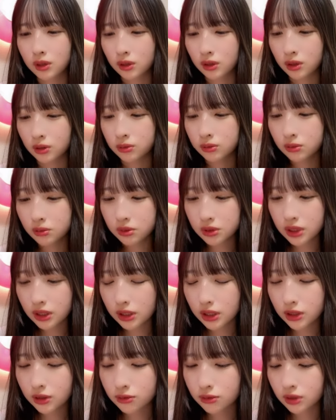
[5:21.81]
えほんと
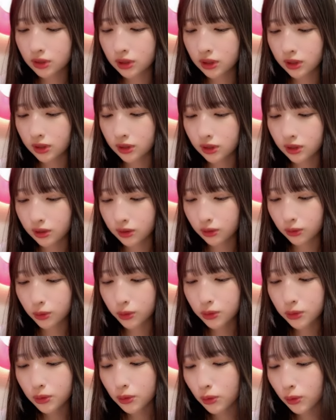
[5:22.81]
サインはね
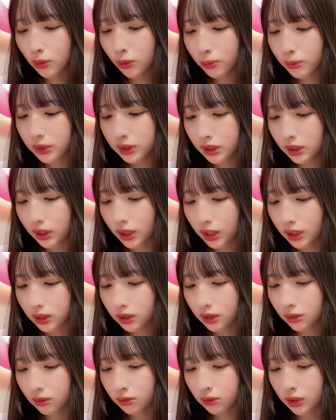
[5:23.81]
心を込めて書い
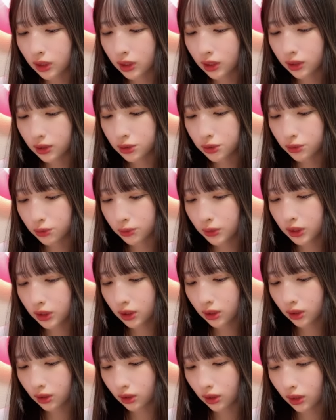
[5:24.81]
たのでちょっとみんな
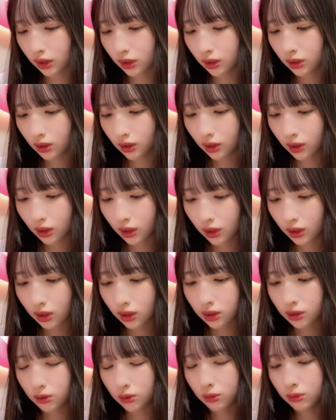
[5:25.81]
がね
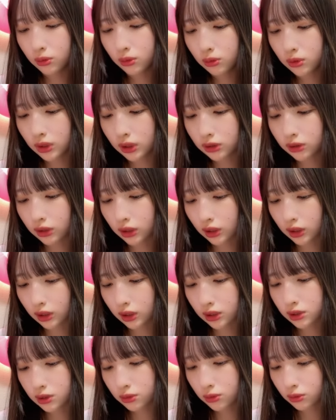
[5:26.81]
喜んでくれ
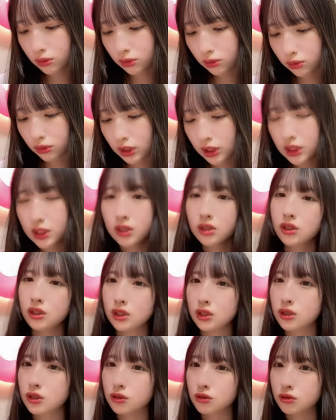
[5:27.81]
てすごく嬉しいんで
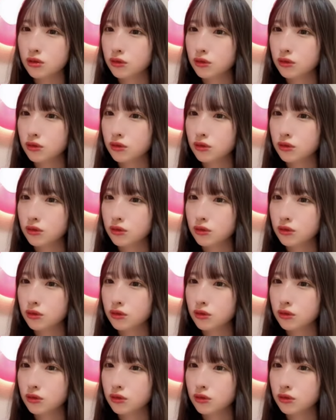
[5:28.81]
す